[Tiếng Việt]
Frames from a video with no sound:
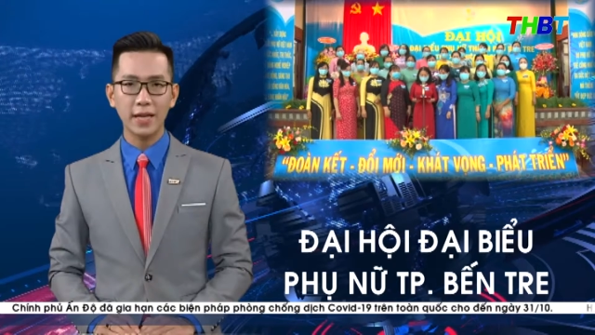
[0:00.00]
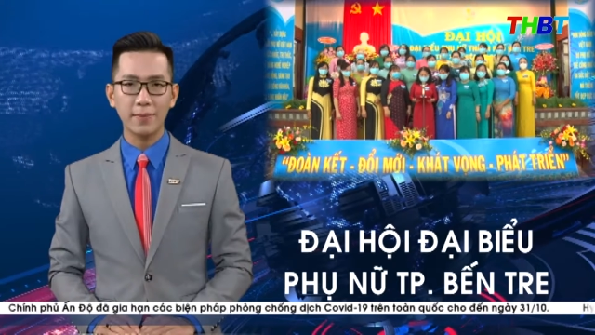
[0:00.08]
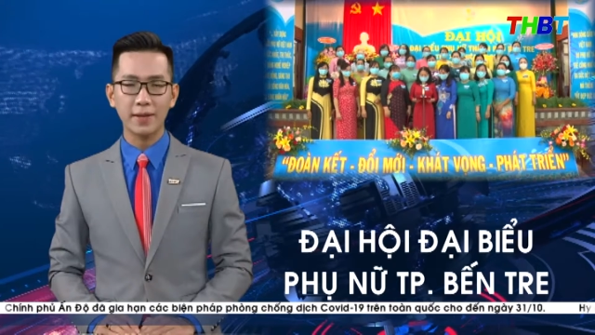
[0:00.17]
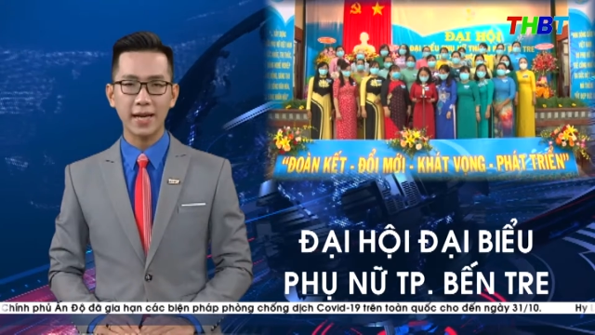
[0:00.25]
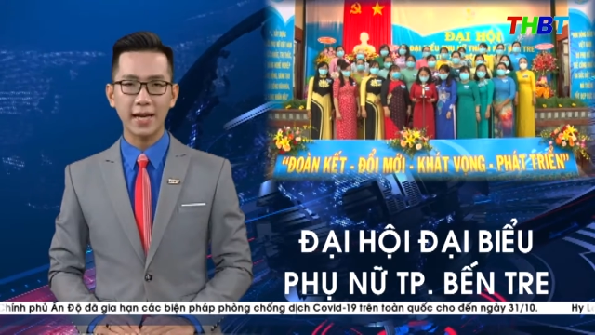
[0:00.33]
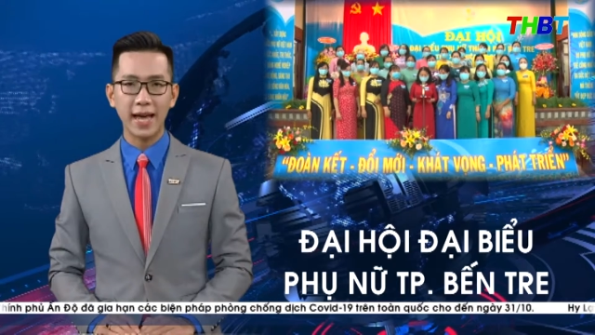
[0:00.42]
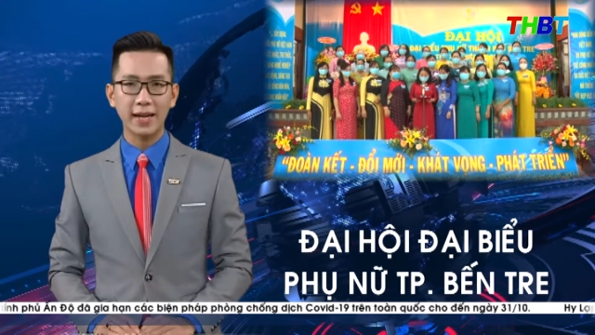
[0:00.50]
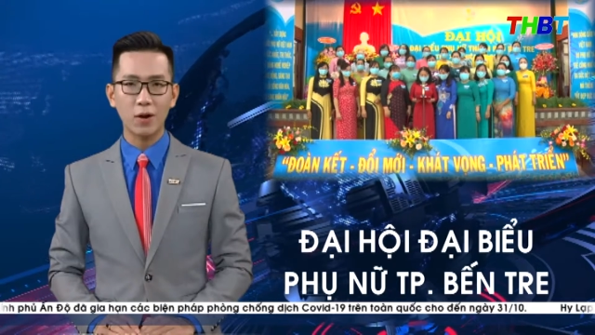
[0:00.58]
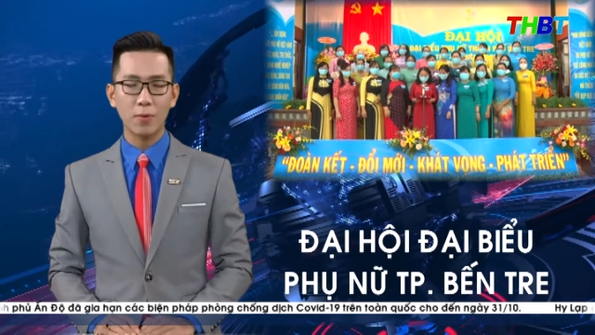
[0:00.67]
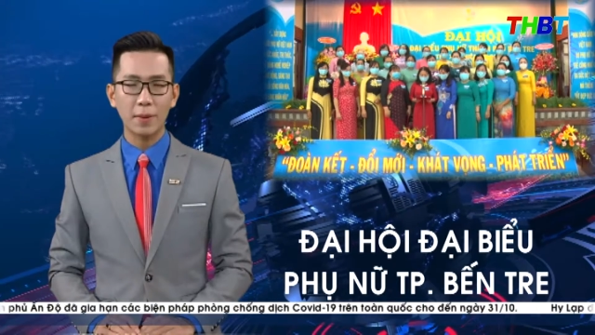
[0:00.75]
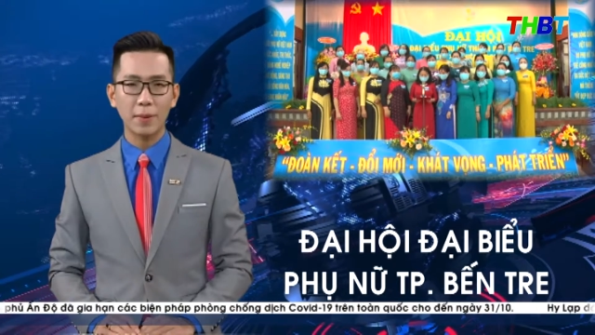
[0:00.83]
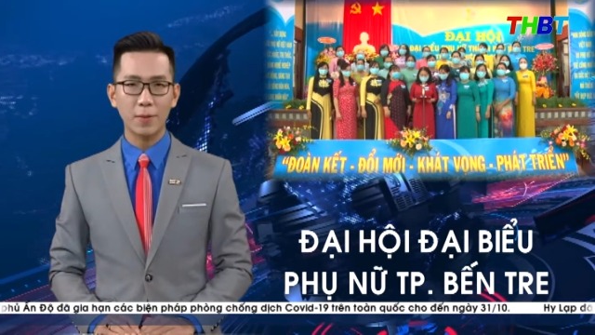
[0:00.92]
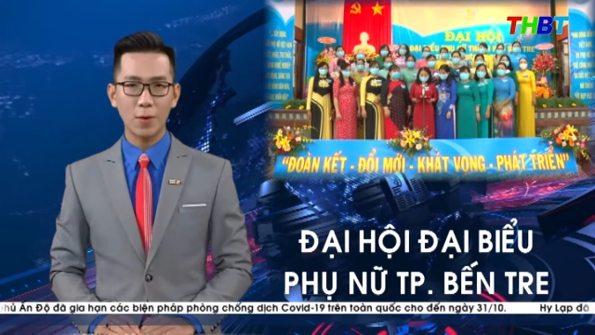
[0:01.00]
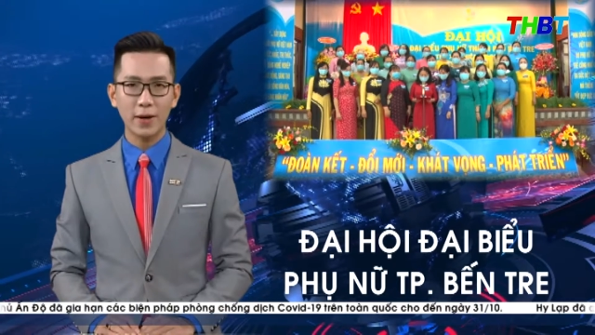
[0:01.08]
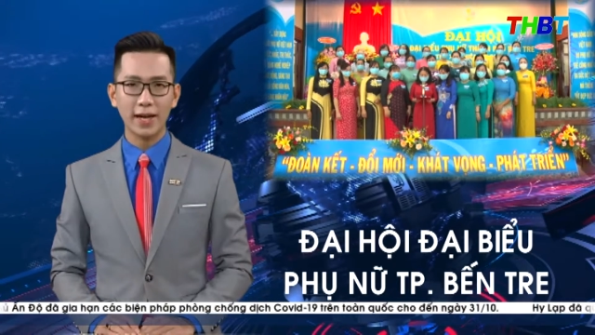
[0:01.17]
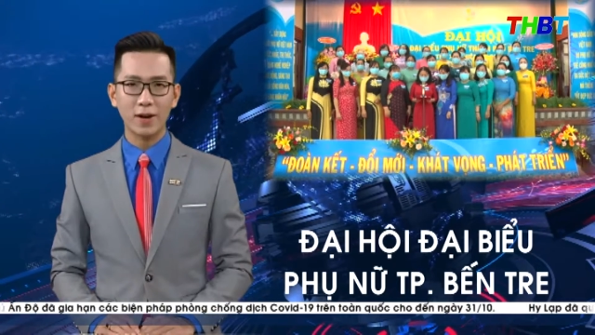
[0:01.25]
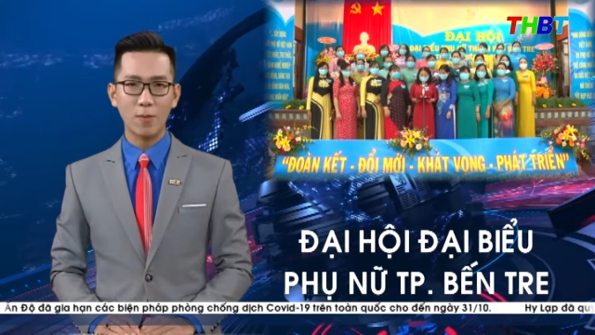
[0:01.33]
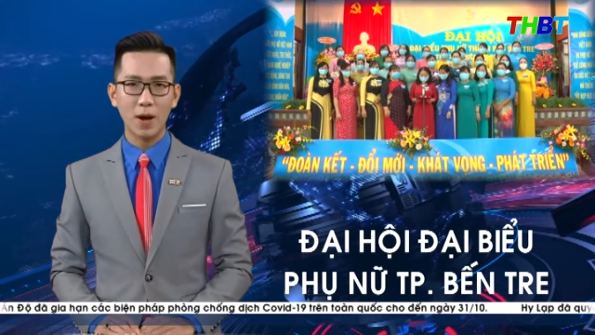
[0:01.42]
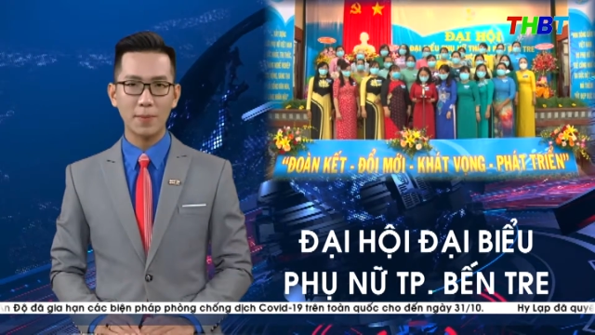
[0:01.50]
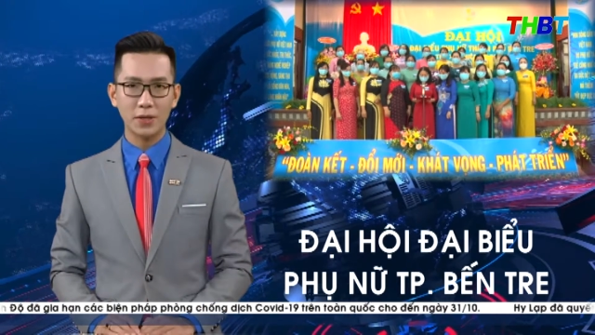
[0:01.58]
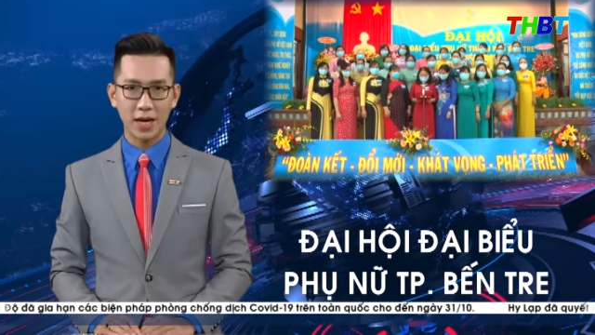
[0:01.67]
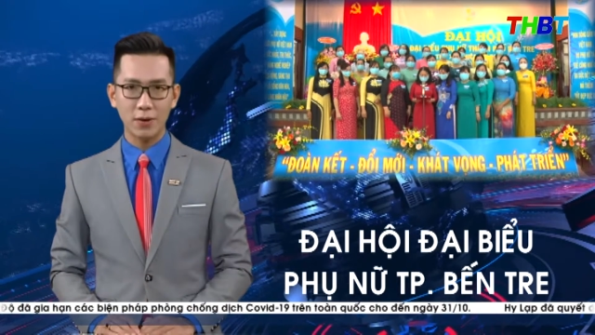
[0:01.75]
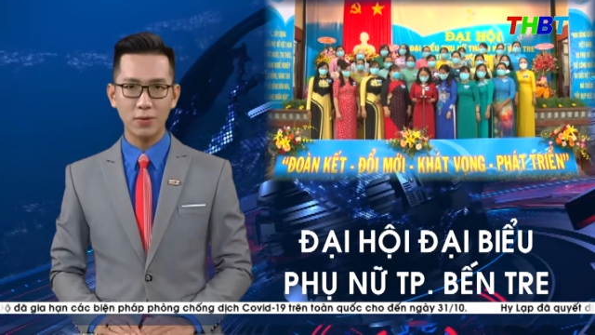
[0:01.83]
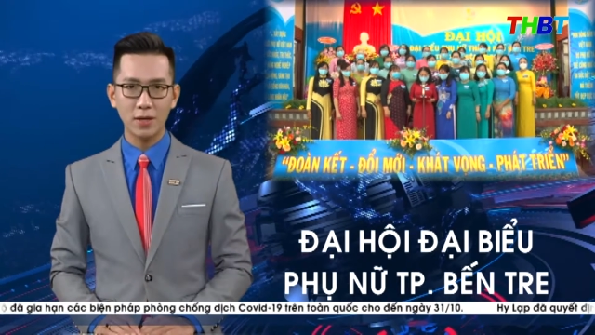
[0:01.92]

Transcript: nhiệm kỳ 2021-2026.